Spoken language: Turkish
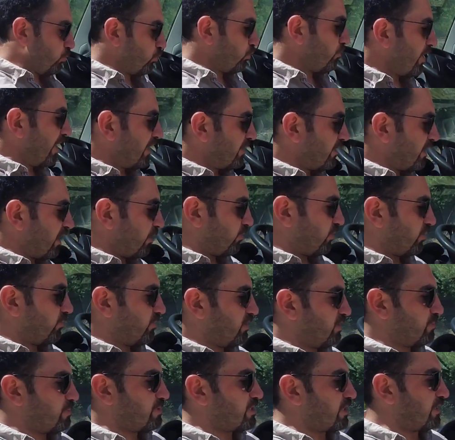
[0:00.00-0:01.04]
Bunu ben de
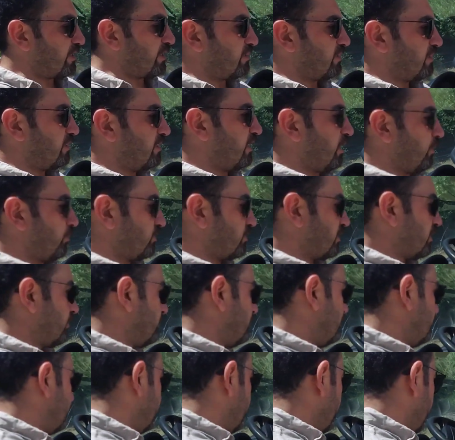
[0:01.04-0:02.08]
yapabilirim. Sanayide de
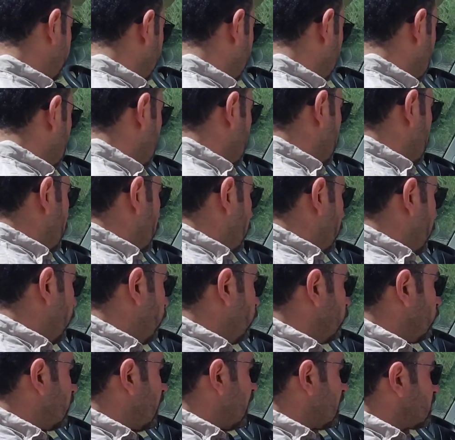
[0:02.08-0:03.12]
yaptırabilirim.
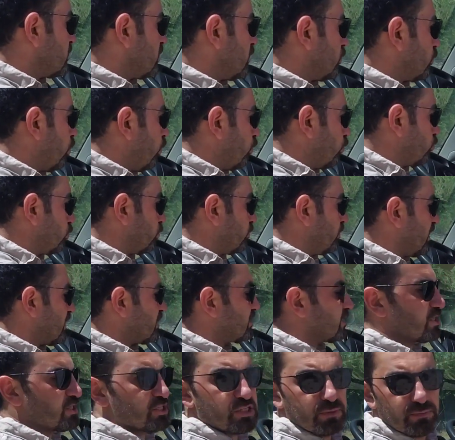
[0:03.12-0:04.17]
Onun haricinde koltuk
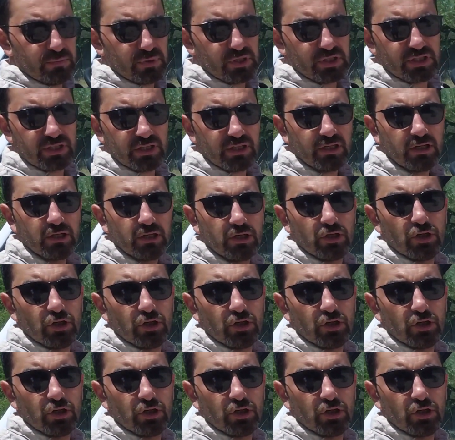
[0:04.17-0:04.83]
biraz aşınmıştı.